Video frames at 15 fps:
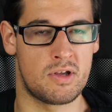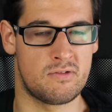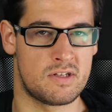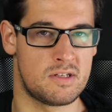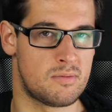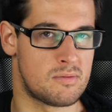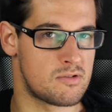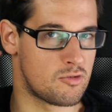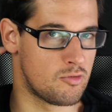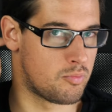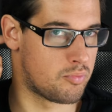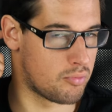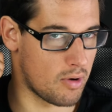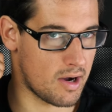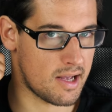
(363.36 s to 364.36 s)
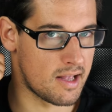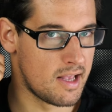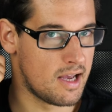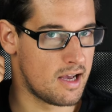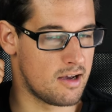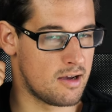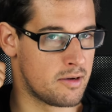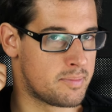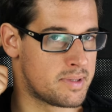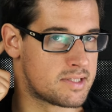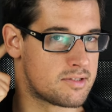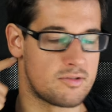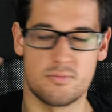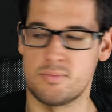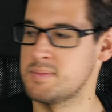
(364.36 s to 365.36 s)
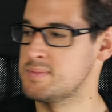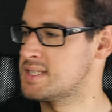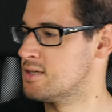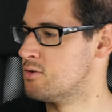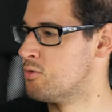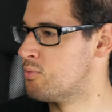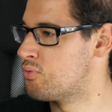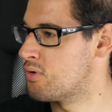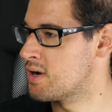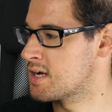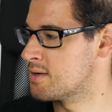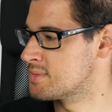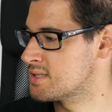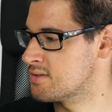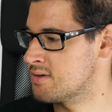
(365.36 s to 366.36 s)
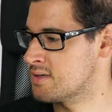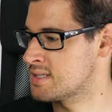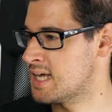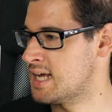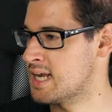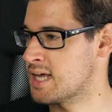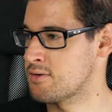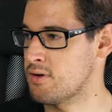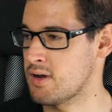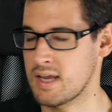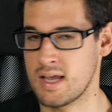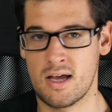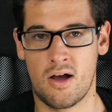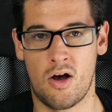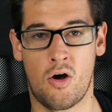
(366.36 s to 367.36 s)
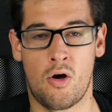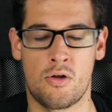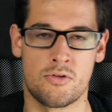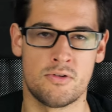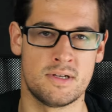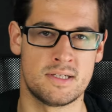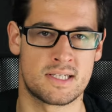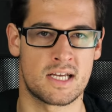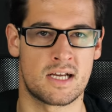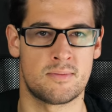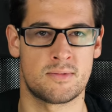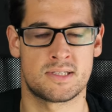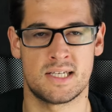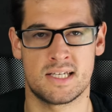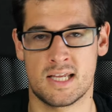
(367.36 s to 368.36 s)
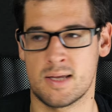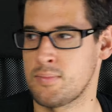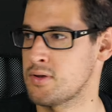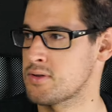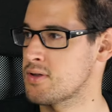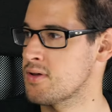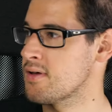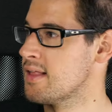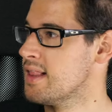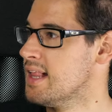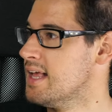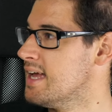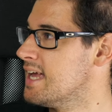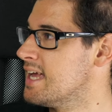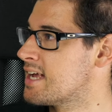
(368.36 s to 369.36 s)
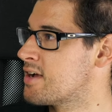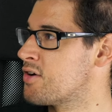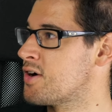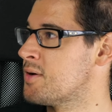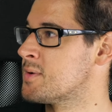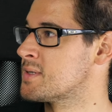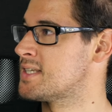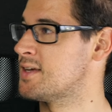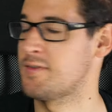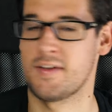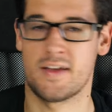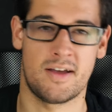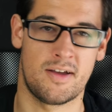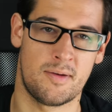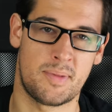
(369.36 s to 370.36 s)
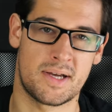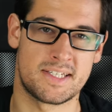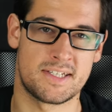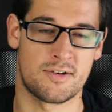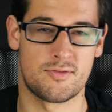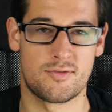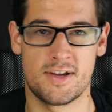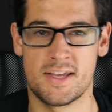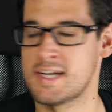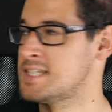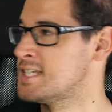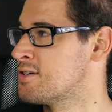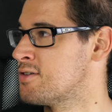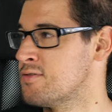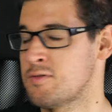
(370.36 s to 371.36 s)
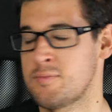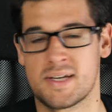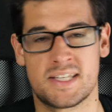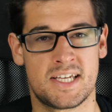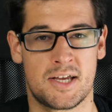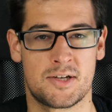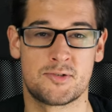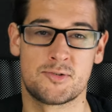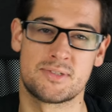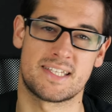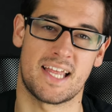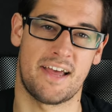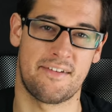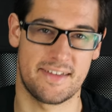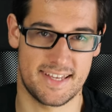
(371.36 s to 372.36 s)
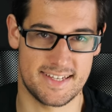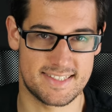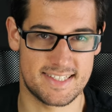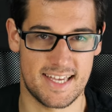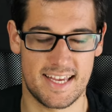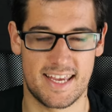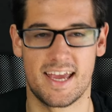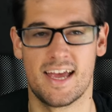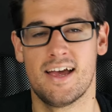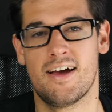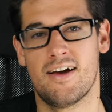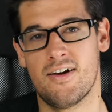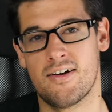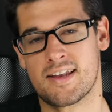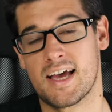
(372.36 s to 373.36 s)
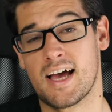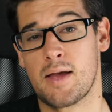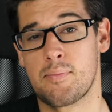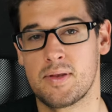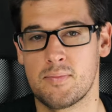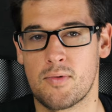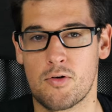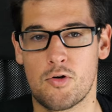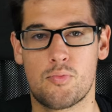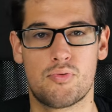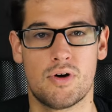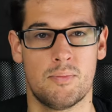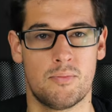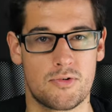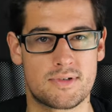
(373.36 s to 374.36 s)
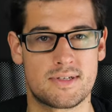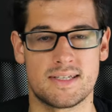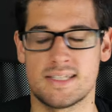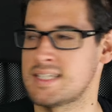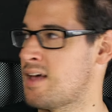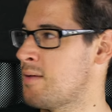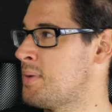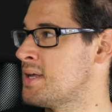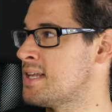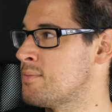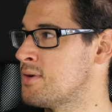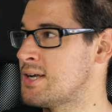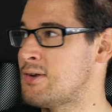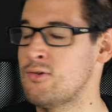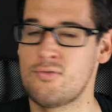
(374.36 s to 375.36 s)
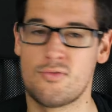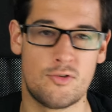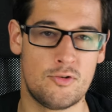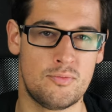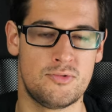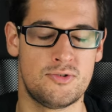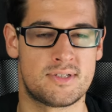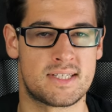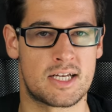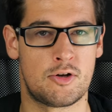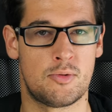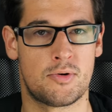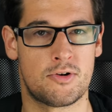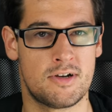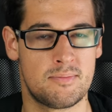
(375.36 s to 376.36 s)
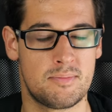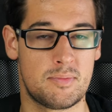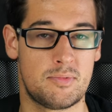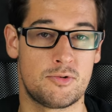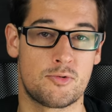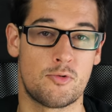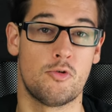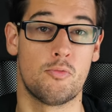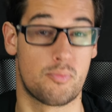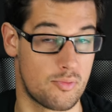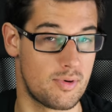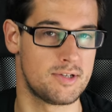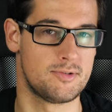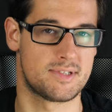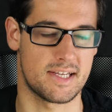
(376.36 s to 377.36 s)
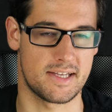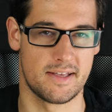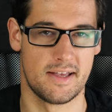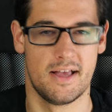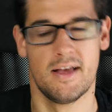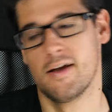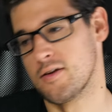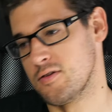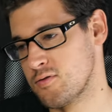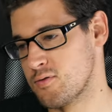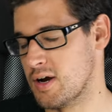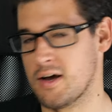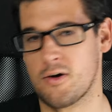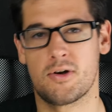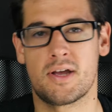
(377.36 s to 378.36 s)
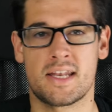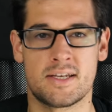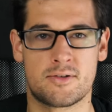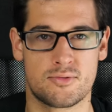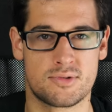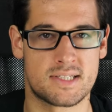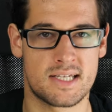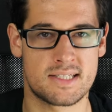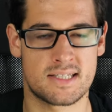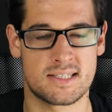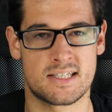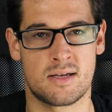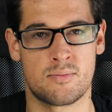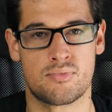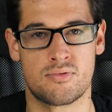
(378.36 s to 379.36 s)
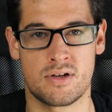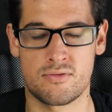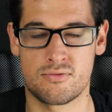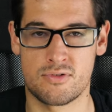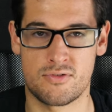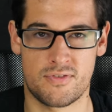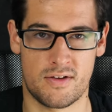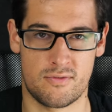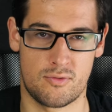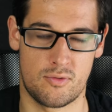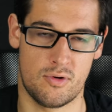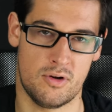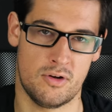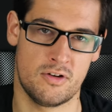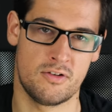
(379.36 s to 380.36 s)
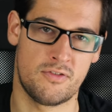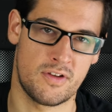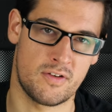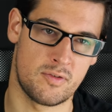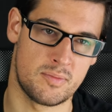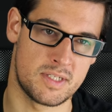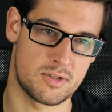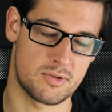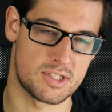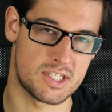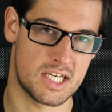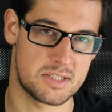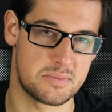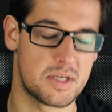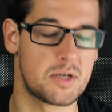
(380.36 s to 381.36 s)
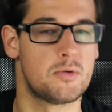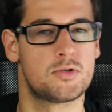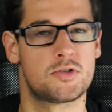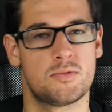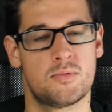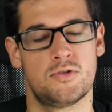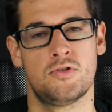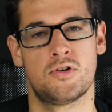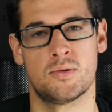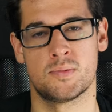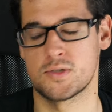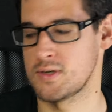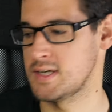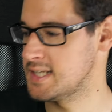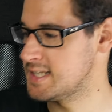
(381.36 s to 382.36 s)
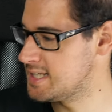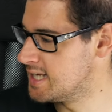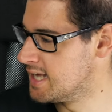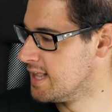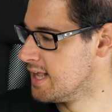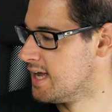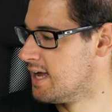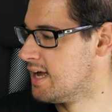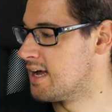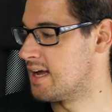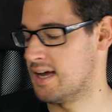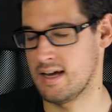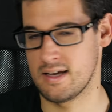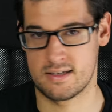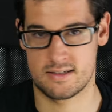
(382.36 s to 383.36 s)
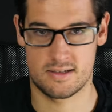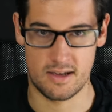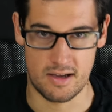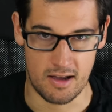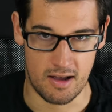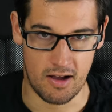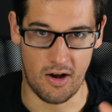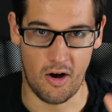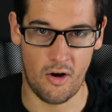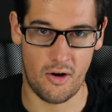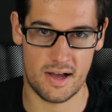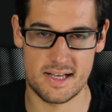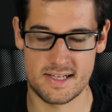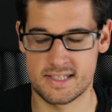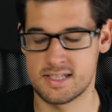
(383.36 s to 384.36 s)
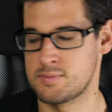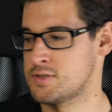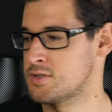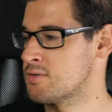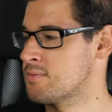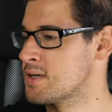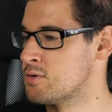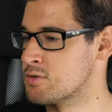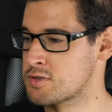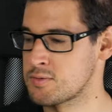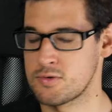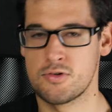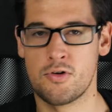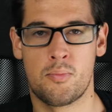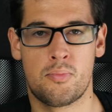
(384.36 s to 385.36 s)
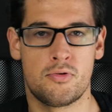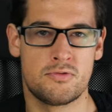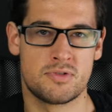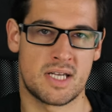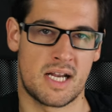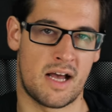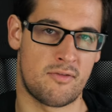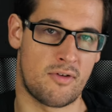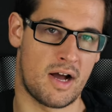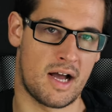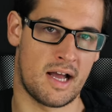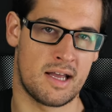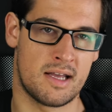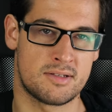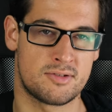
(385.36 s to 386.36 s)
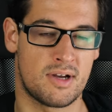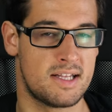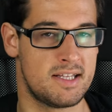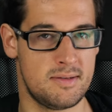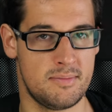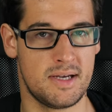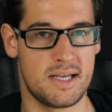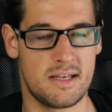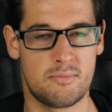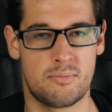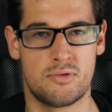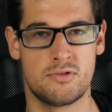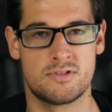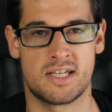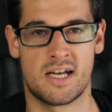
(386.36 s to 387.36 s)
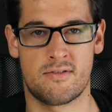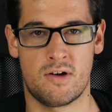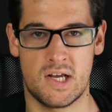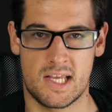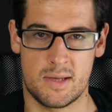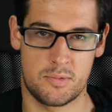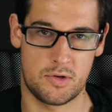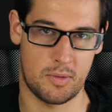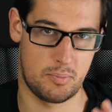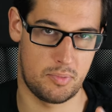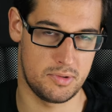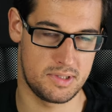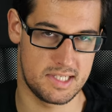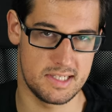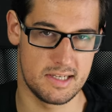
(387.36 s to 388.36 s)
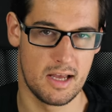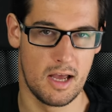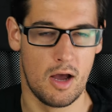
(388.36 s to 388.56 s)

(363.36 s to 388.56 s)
il va évidemment le poids euh, parce que même si le poids comme ça, ça a l'air de rien, en randonnée ça commence à être important et quand on commence à faire partir en voyage et qu'on veut partir juste avec un sac, euh, très rapidement le poids monte et ça va pas tellement être le volume du sac le problème, mais plutôt le poids du sac. Donc voilà, regardez tout ça, ça c'est un peu à vous de faire vos, euh, de faire vos petites recherches, mais grosso modo, comme je l'ai dit, euh, hors exception, mais grosso modo, plus vous allez avoir sur un hybride, plus vous allez avoir un capteur petit,